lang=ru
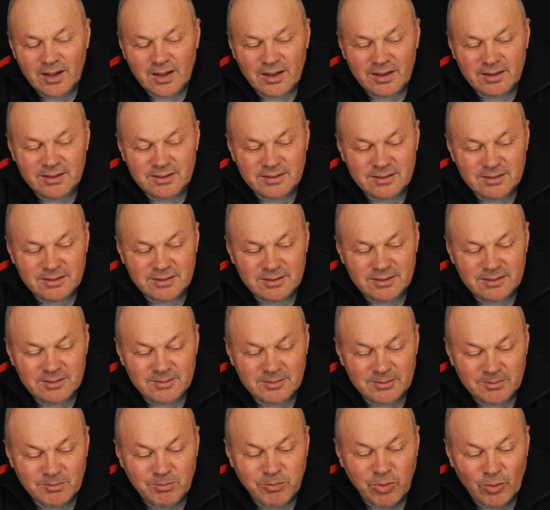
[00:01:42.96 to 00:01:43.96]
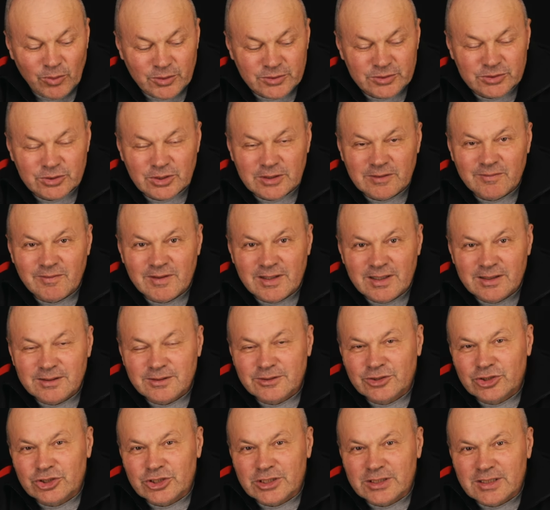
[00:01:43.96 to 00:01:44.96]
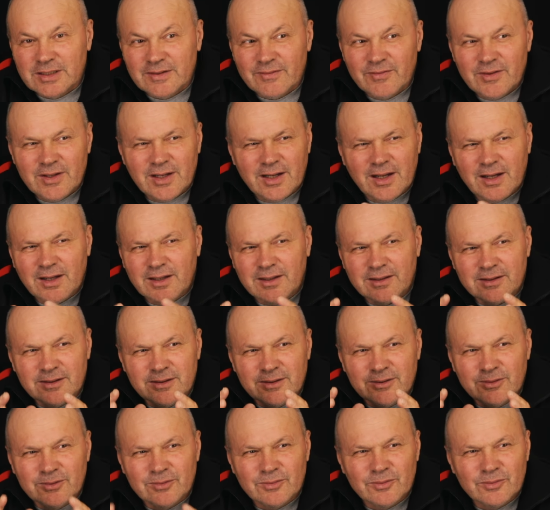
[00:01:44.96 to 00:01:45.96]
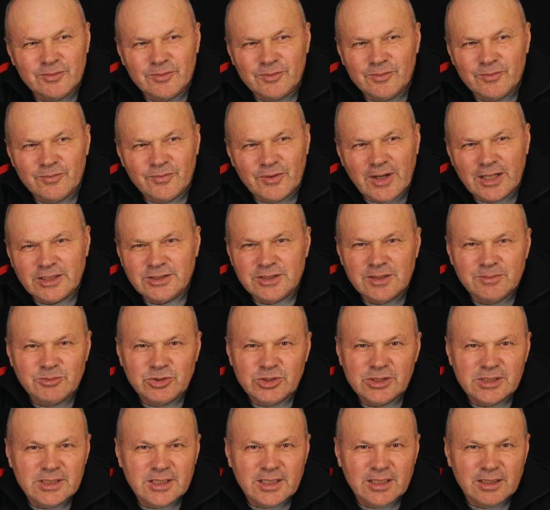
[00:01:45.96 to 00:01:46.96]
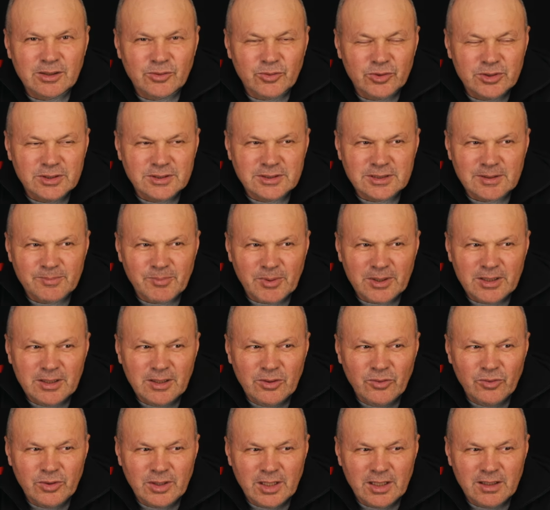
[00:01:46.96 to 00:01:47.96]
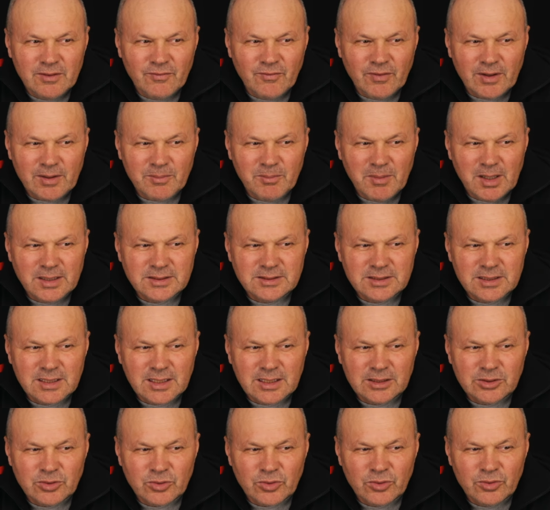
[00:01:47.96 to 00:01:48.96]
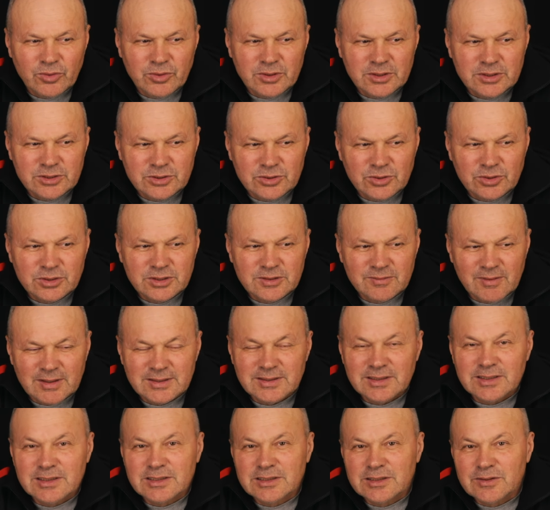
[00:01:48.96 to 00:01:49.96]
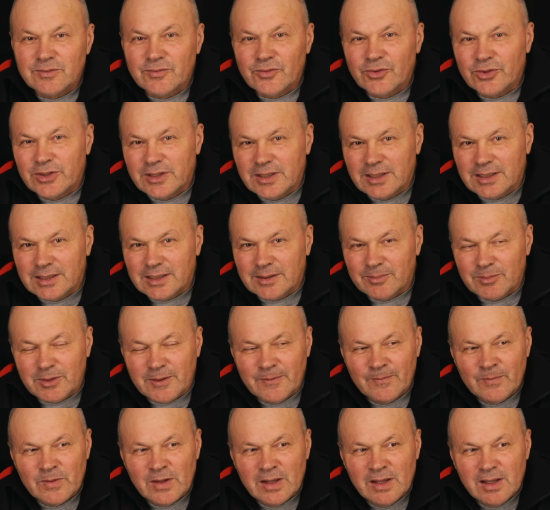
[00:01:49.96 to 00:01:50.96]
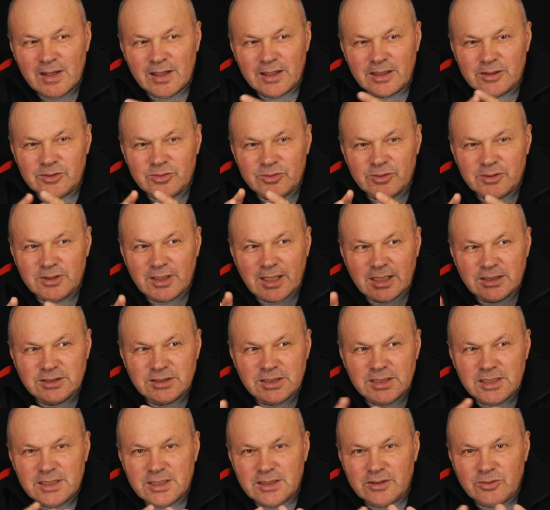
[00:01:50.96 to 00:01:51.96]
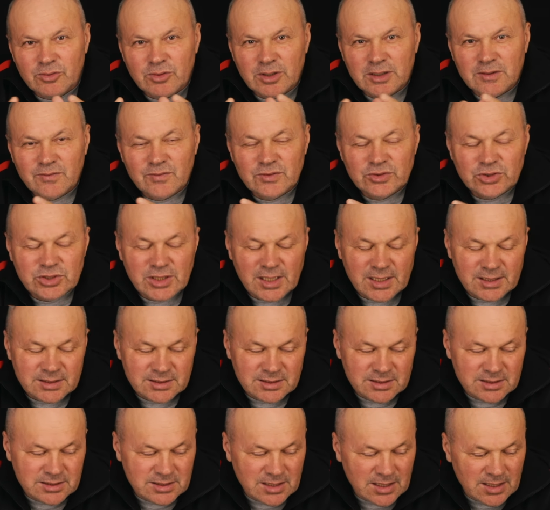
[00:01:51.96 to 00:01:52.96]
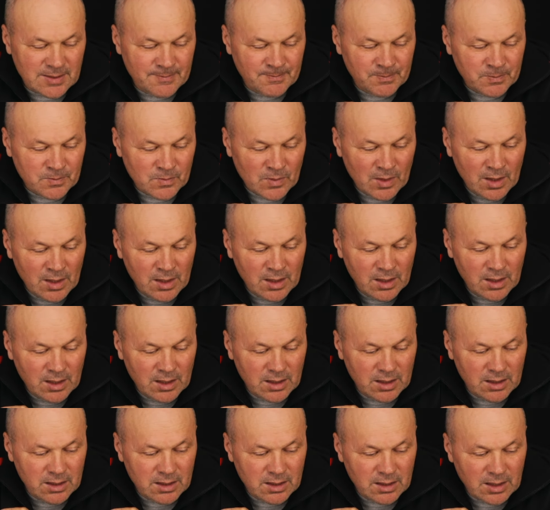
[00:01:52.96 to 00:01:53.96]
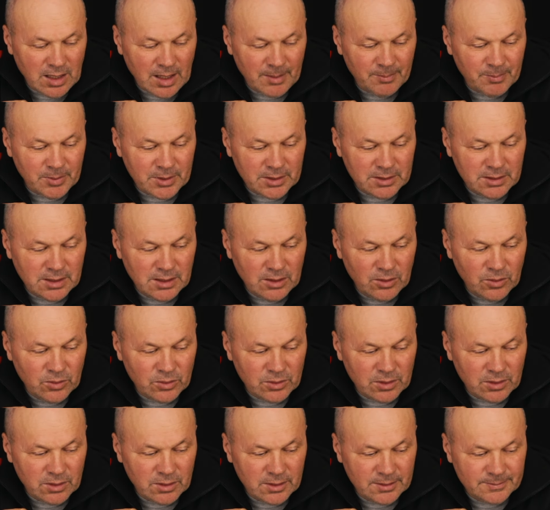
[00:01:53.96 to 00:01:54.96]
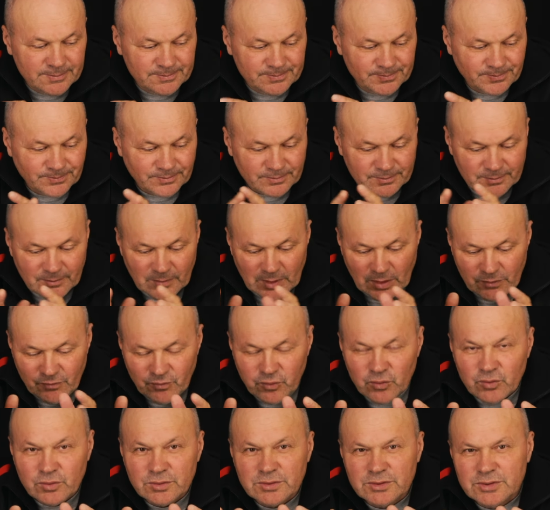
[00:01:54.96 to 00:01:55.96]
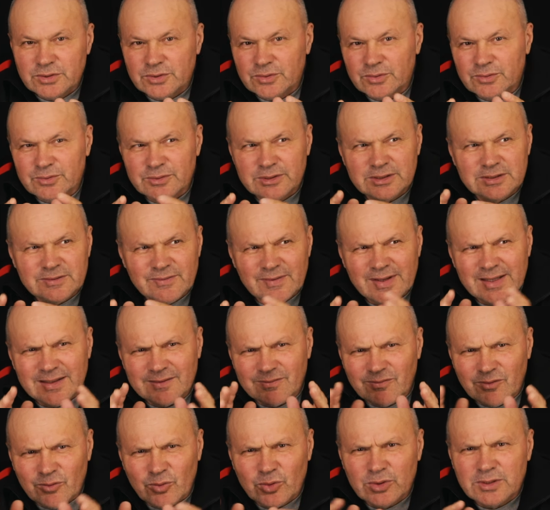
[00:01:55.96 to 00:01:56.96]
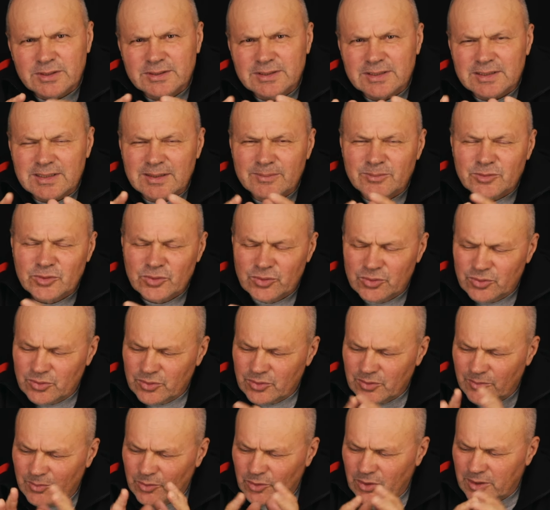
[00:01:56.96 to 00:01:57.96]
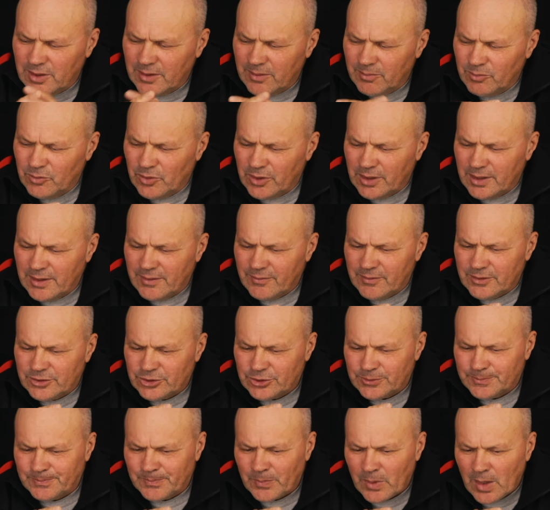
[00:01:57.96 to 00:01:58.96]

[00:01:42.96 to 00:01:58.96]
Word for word: Э, Бог сотворил человека, и в каждом человеке находится определенная информация, которую он несет, связана с его генами, которую каждый ген, он отвечает за э, определенную функцию, цвет, волосы, там то-то-то, многие, многие вещи.